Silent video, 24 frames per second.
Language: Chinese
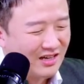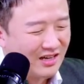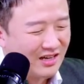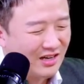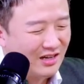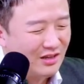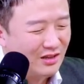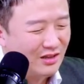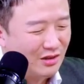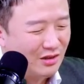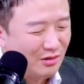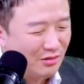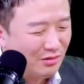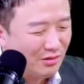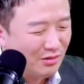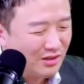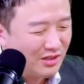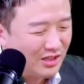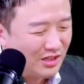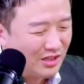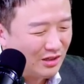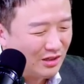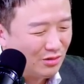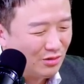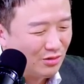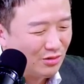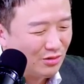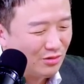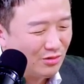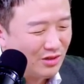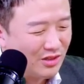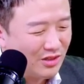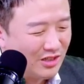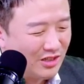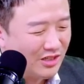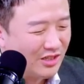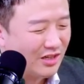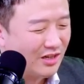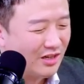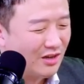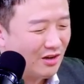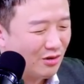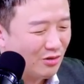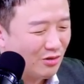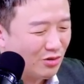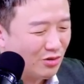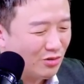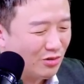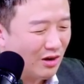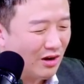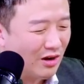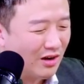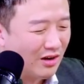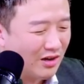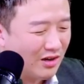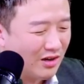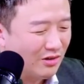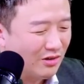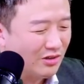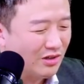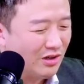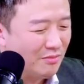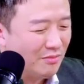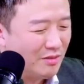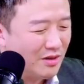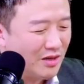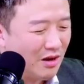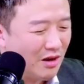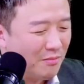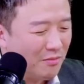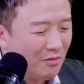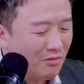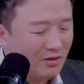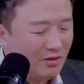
更多起诉书细节流出啊，可能民调